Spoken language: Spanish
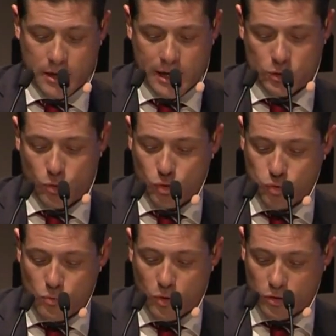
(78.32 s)
ya que somos
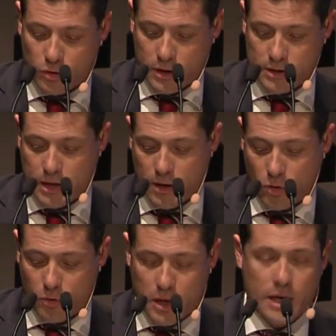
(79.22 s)
un motor de esta
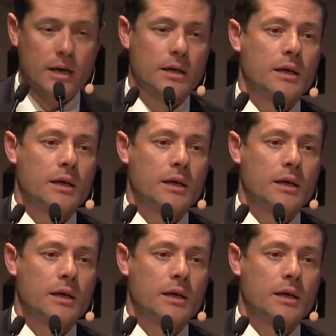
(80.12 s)
economía,